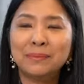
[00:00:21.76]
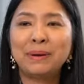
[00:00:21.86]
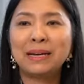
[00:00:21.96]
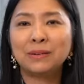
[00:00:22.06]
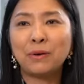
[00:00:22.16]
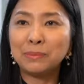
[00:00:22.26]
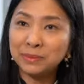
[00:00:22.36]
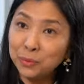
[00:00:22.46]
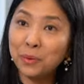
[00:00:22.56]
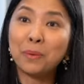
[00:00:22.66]
เป็นความ
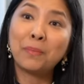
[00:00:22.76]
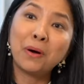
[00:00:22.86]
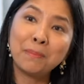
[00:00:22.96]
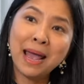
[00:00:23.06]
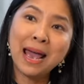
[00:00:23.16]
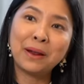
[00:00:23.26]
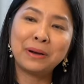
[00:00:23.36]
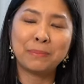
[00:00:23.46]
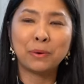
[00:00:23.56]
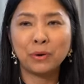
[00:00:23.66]
สุขของพ่อแม่ แล้ว
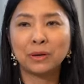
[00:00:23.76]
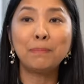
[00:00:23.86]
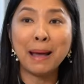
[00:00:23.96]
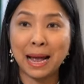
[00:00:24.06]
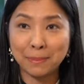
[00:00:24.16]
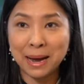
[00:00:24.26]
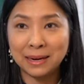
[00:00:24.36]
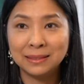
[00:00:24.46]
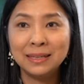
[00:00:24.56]
เด็กบางคนก็แบกมัน